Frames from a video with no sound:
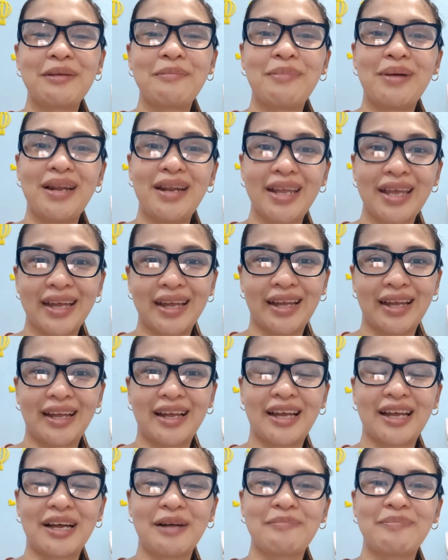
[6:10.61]
ibalik
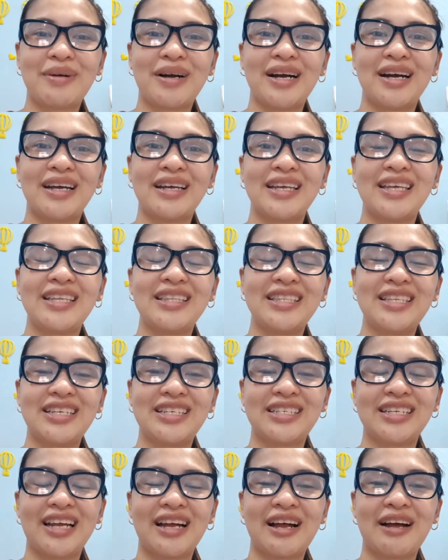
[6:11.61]
kapag hindi
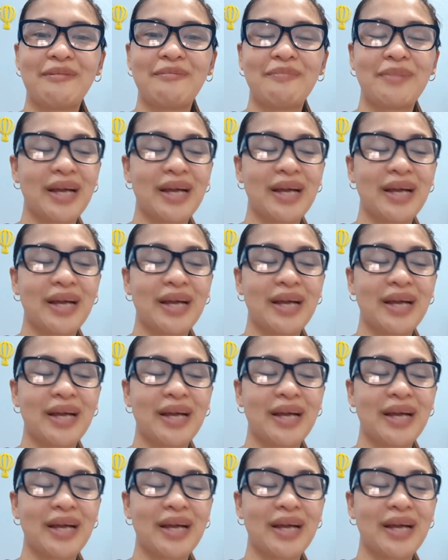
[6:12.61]
siya